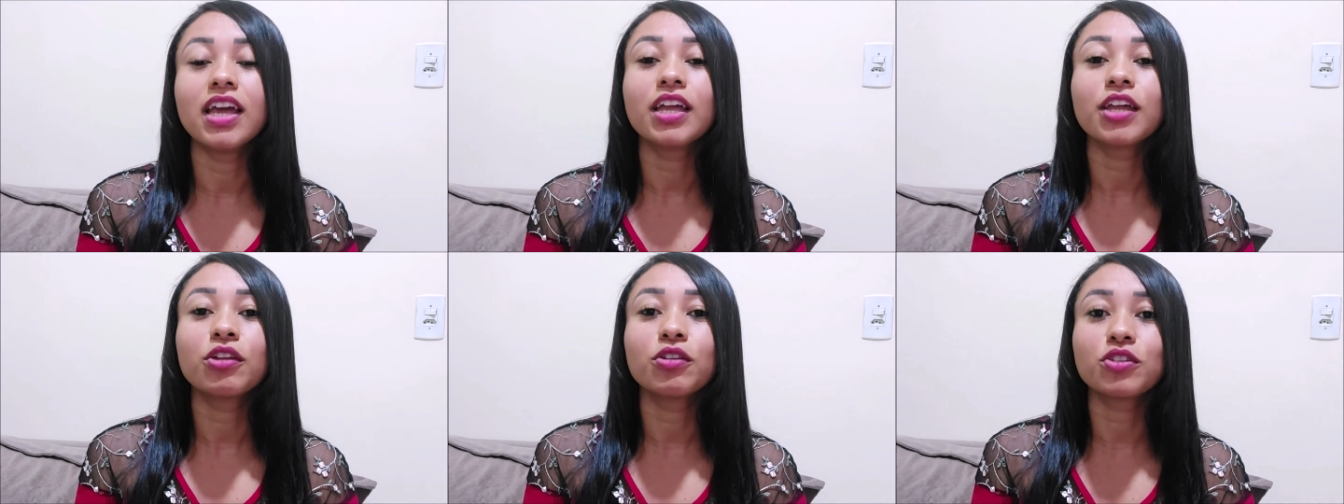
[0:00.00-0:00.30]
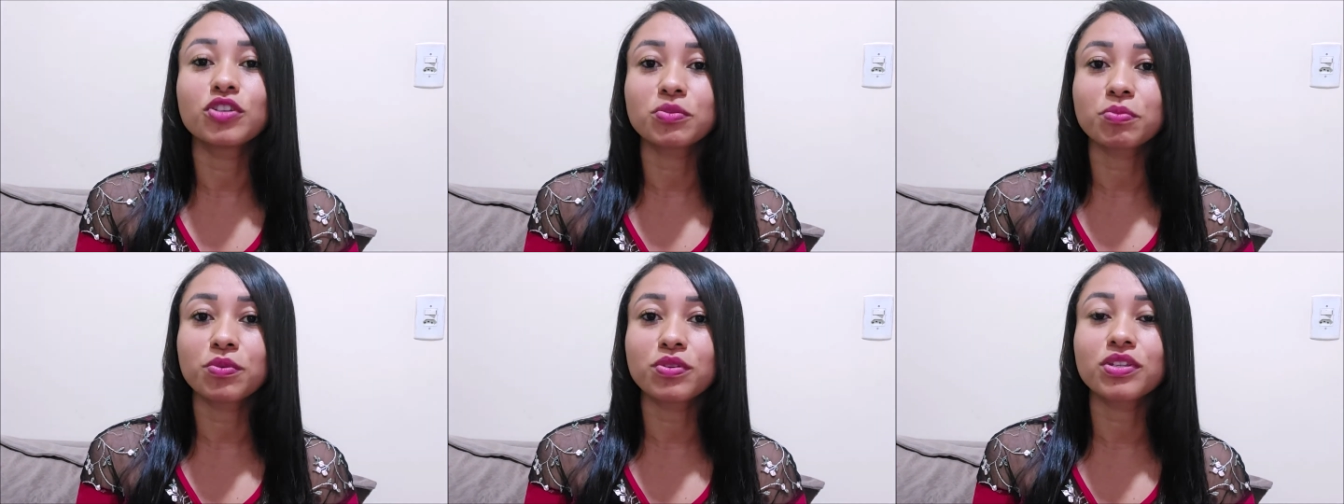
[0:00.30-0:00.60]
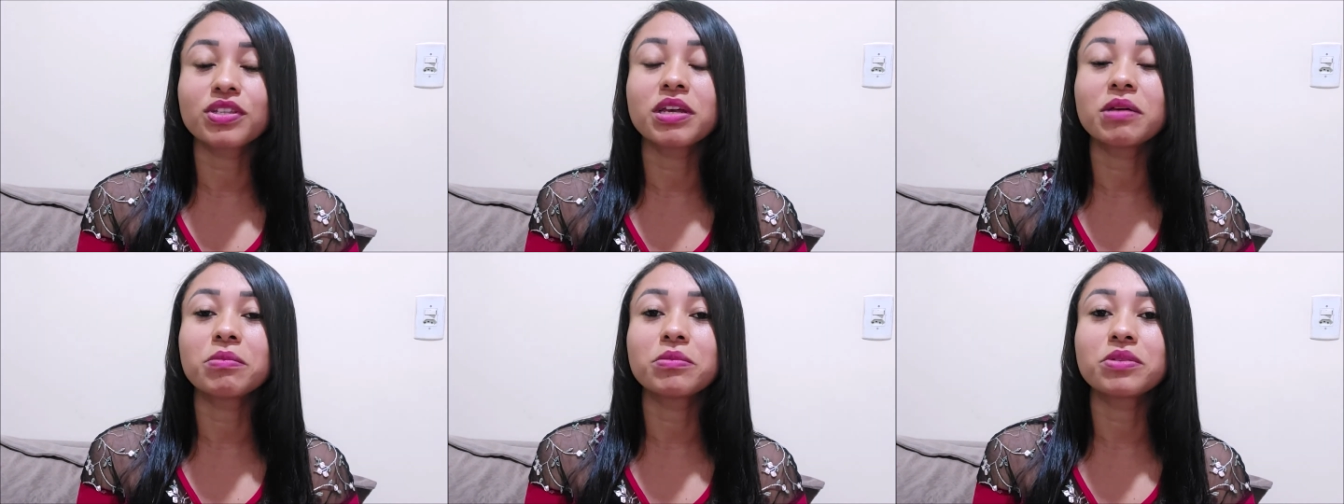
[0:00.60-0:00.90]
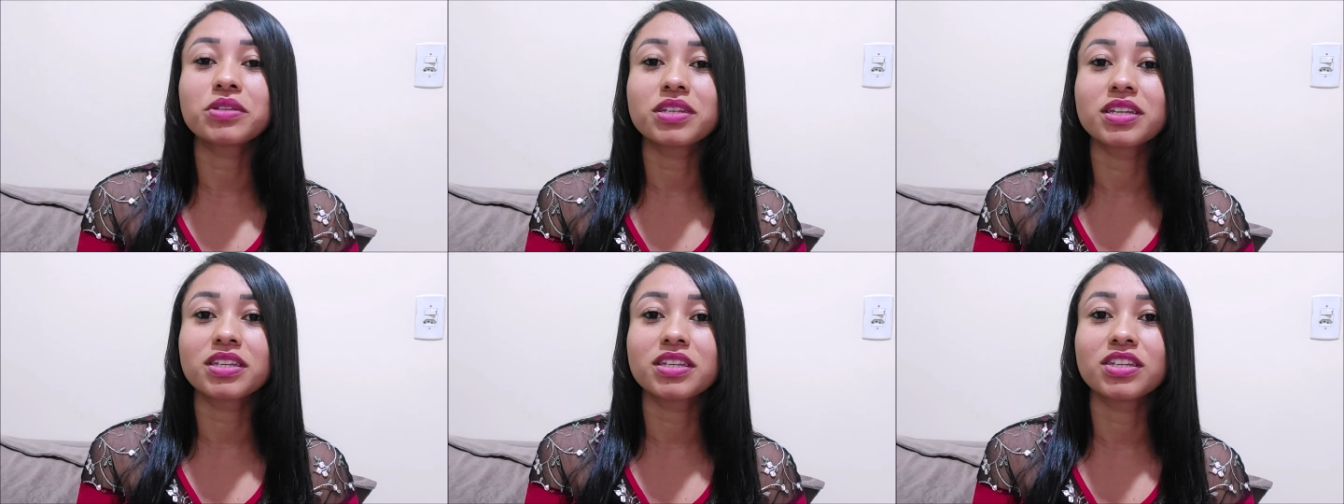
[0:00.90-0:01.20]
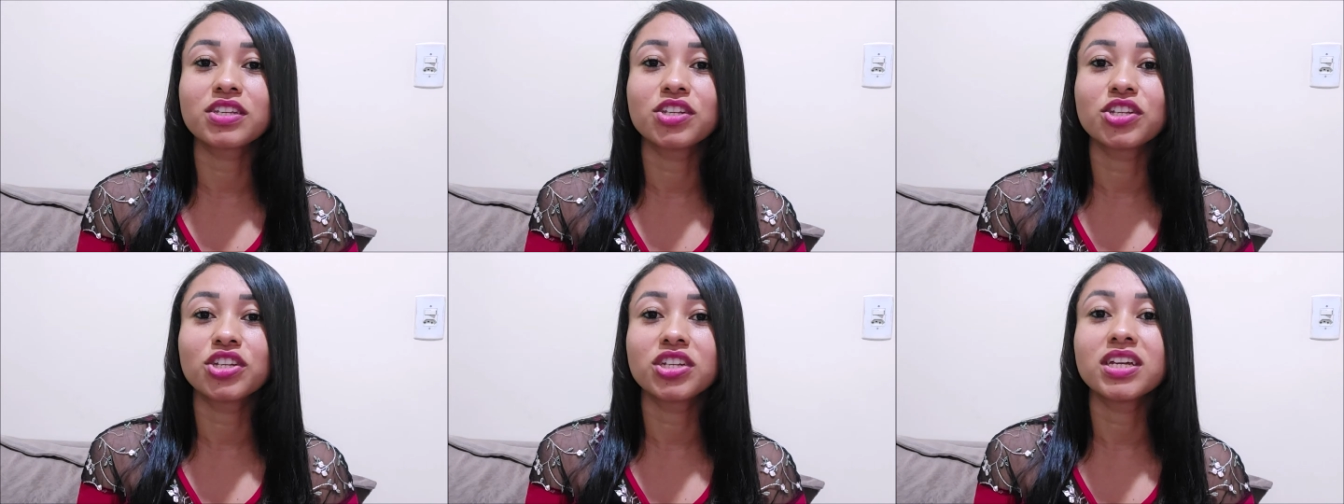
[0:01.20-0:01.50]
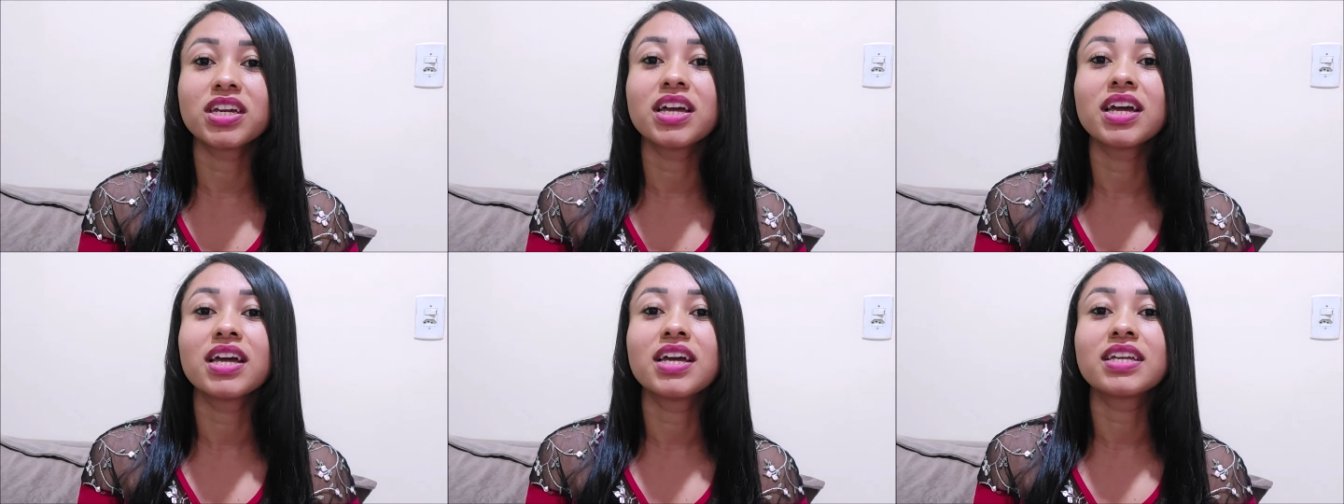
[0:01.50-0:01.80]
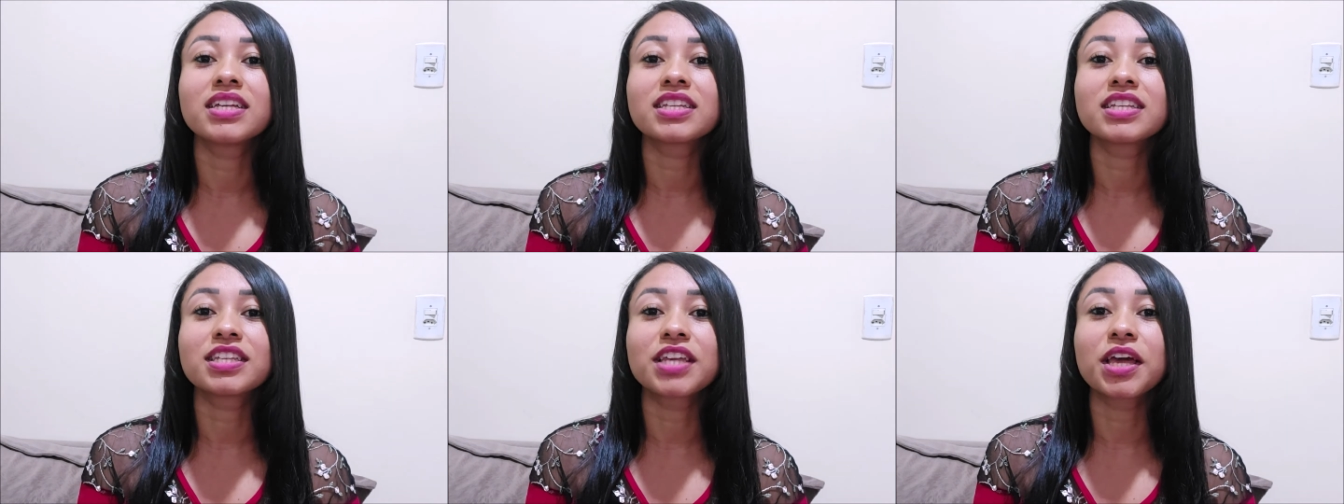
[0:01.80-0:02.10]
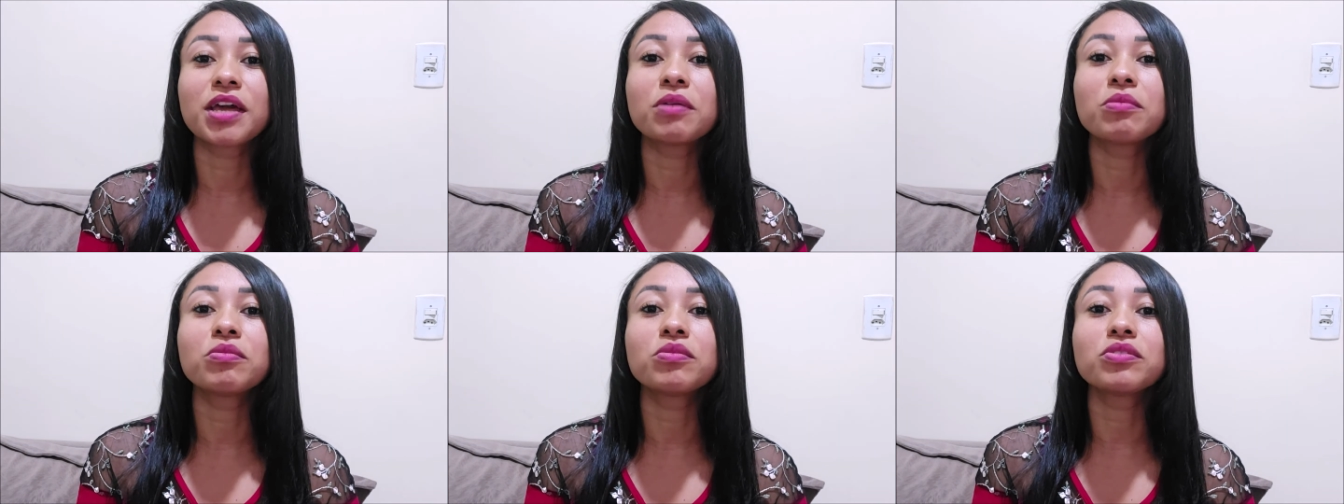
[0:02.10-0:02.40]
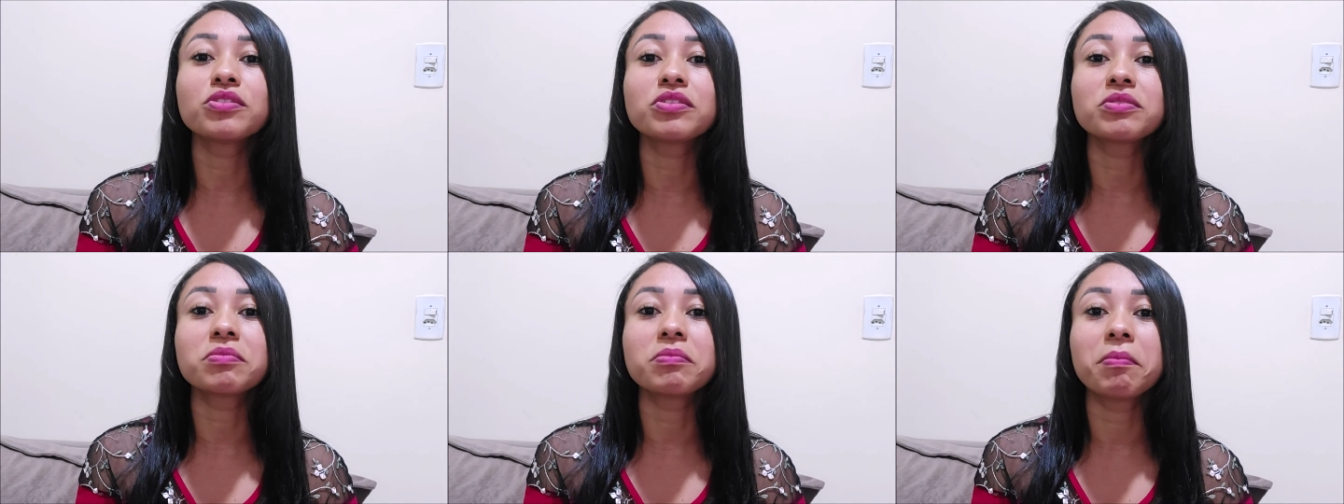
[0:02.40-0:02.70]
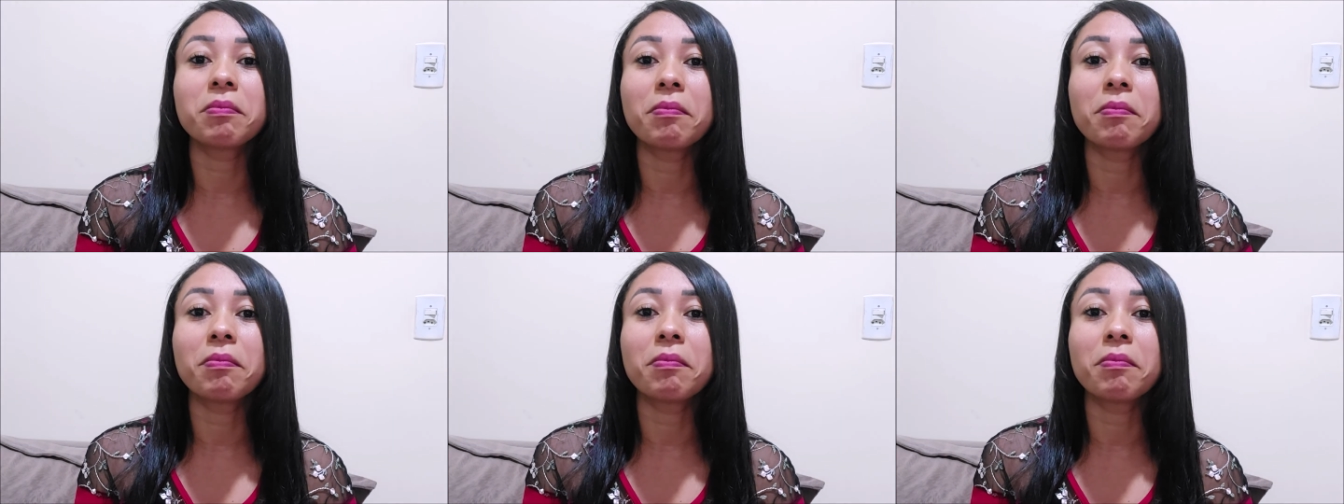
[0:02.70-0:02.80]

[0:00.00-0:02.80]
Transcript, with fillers: Que nós possamos decidir sermos